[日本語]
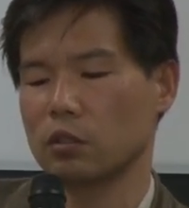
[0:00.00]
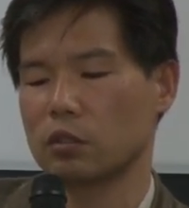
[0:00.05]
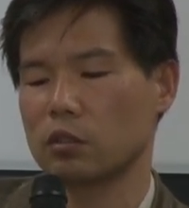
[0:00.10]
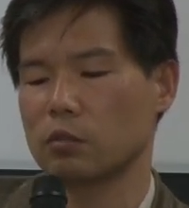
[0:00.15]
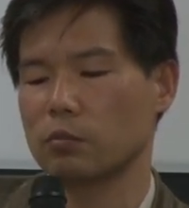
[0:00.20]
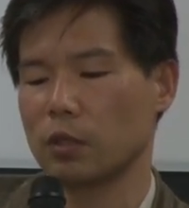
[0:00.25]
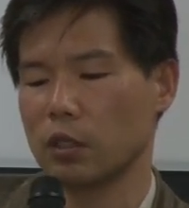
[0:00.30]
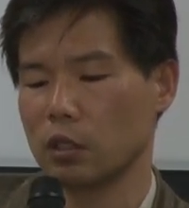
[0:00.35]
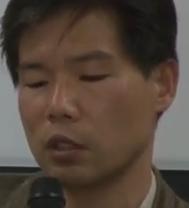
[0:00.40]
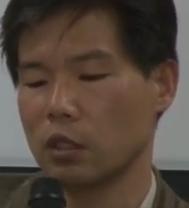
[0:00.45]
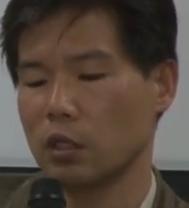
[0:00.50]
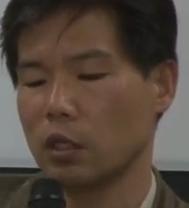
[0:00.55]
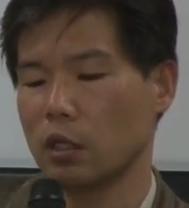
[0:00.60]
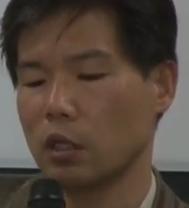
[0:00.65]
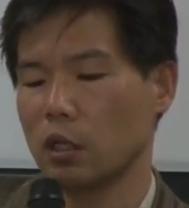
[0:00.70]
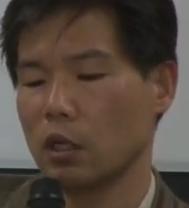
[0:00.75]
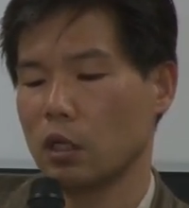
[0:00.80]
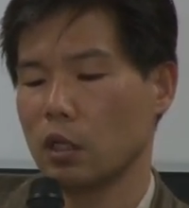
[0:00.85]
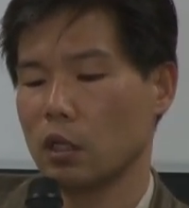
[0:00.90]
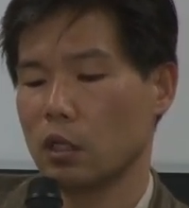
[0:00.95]
つまり
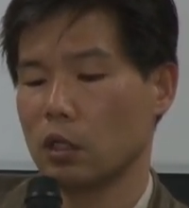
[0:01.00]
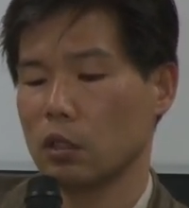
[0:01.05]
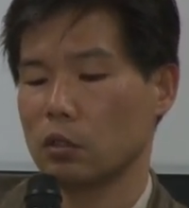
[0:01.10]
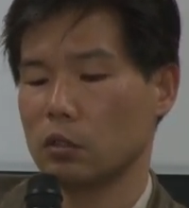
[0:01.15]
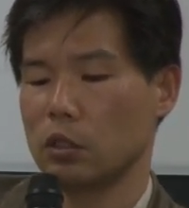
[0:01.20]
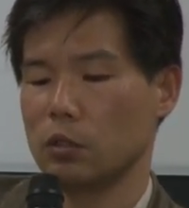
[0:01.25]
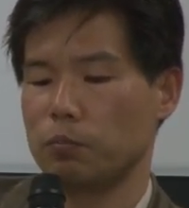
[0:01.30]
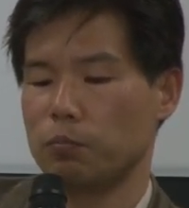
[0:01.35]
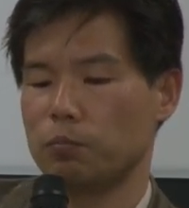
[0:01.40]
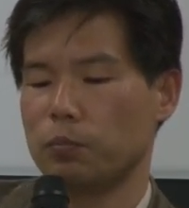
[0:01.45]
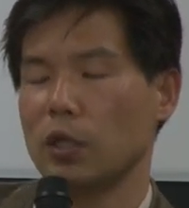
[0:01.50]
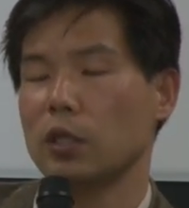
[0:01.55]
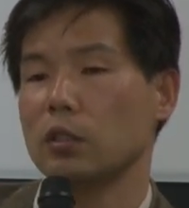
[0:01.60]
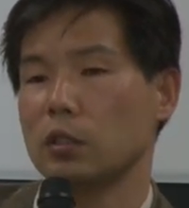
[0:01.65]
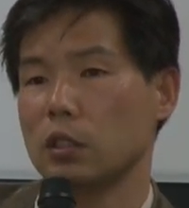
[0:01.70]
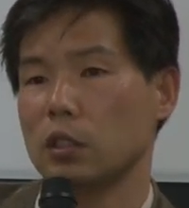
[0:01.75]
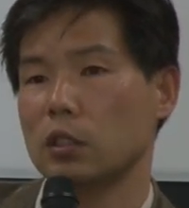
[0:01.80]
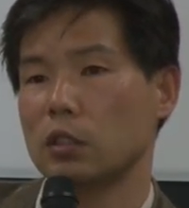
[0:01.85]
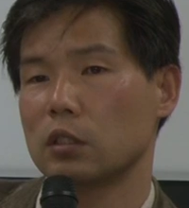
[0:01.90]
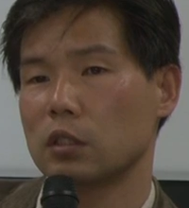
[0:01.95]
一般
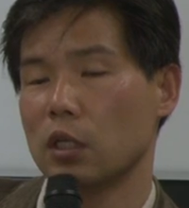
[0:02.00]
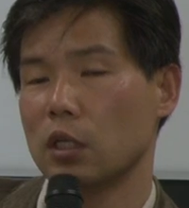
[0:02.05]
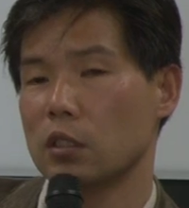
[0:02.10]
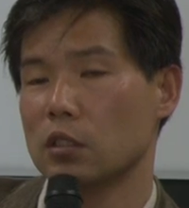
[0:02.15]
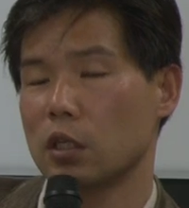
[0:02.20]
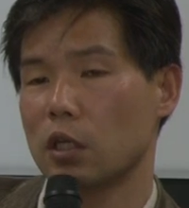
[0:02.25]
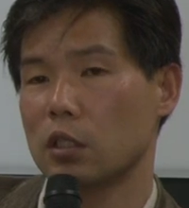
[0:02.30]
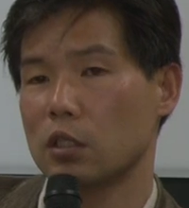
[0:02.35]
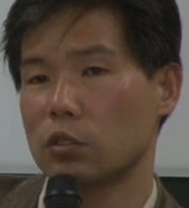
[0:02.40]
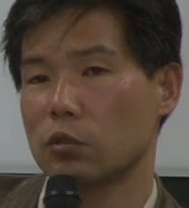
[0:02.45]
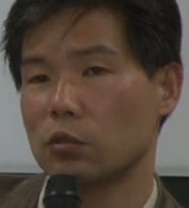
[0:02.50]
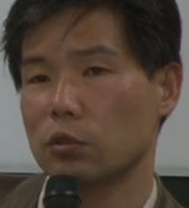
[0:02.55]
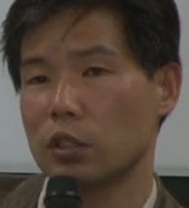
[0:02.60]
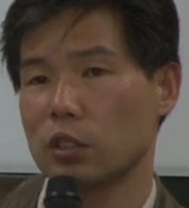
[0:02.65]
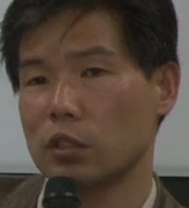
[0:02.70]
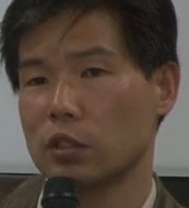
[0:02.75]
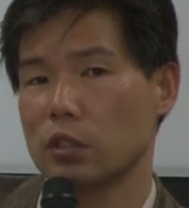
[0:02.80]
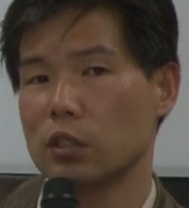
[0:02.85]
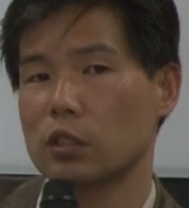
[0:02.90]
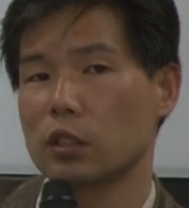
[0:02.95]
に対在日
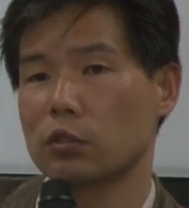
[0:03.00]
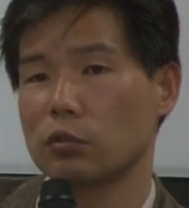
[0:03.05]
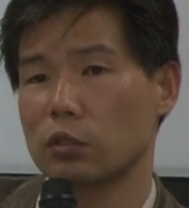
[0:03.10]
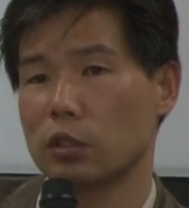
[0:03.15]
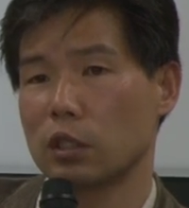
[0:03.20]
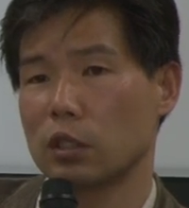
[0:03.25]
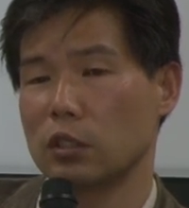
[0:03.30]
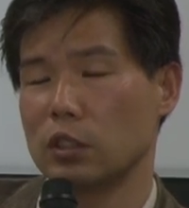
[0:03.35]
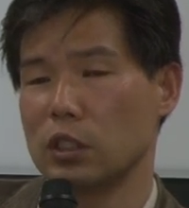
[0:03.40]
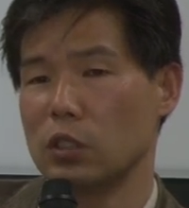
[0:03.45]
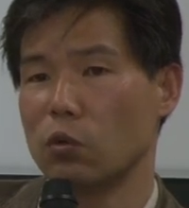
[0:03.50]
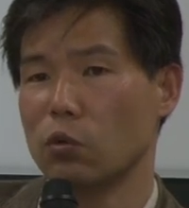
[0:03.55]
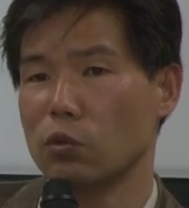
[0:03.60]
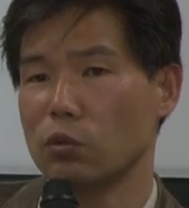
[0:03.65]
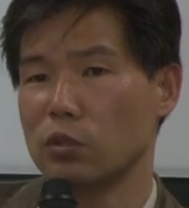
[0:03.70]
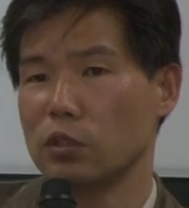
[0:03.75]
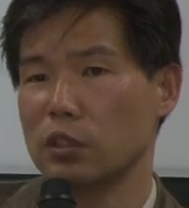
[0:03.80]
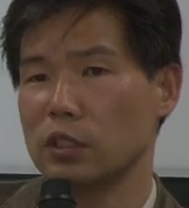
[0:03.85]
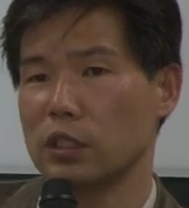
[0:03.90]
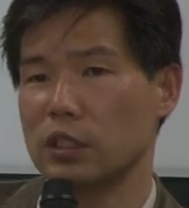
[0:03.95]
コリアン政策というのは日
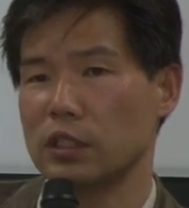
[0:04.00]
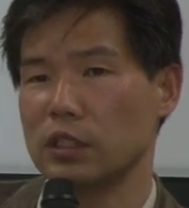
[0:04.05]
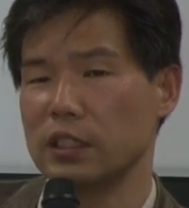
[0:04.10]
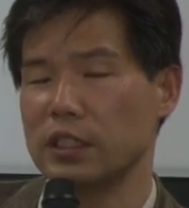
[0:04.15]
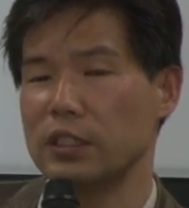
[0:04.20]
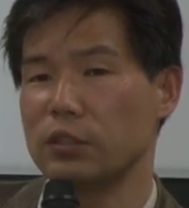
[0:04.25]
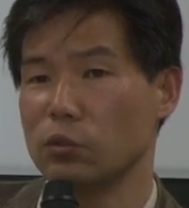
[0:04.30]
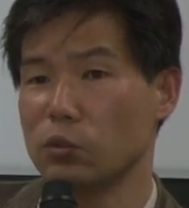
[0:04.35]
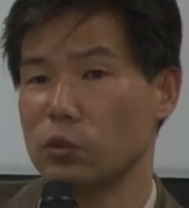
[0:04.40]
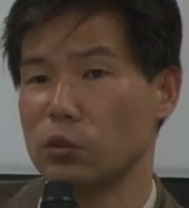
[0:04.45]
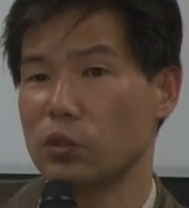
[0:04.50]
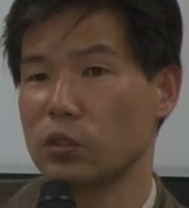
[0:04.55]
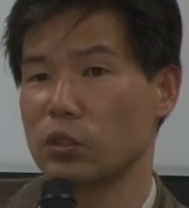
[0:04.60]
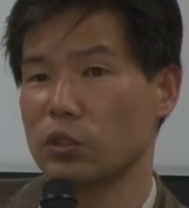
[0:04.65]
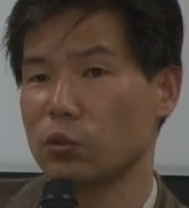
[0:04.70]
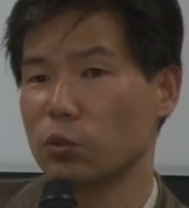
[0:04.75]
本にいる